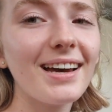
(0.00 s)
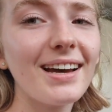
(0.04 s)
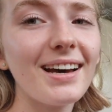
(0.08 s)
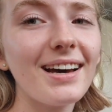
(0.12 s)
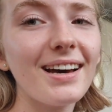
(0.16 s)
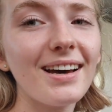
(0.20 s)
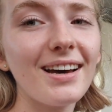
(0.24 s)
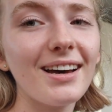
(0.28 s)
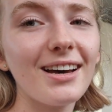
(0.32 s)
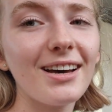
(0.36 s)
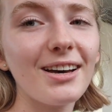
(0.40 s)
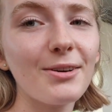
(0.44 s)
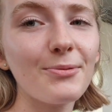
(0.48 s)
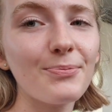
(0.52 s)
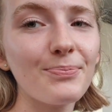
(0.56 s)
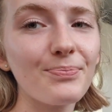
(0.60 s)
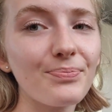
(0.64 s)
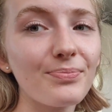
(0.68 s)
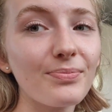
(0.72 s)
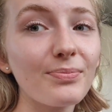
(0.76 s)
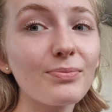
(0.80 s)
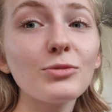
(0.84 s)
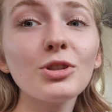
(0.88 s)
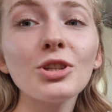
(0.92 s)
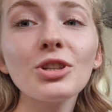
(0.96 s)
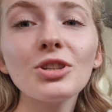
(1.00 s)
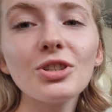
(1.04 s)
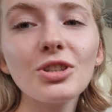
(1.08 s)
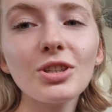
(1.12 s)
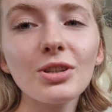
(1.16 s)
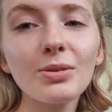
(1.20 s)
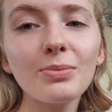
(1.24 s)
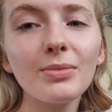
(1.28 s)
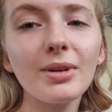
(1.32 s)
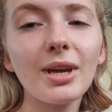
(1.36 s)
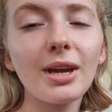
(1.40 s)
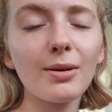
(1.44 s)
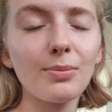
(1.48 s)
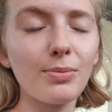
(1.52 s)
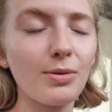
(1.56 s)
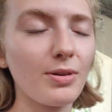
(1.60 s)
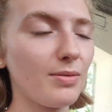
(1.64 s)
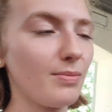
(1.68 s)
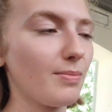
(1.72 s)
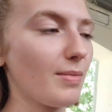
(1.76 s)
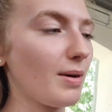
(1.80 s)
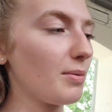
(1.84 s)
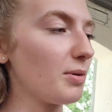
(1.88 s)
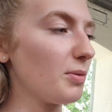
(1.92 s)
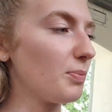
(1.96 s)
Um, przy czym jakby
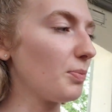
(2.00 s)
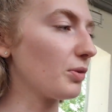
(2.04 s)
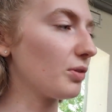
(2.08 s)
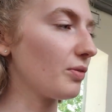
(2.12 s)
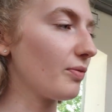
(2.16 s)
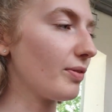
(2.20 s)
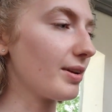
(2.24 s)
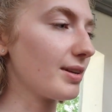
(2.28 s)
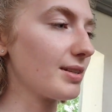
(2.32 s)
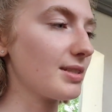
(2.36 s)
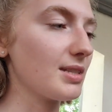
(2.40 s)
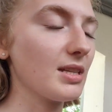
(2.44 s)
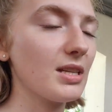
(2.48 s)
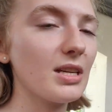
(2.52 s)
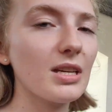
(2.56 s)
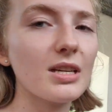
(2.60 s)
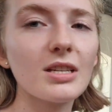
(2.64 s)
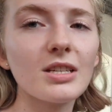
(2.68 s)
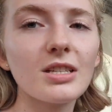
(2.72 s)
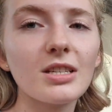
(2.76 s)
mamy potwierdzenie,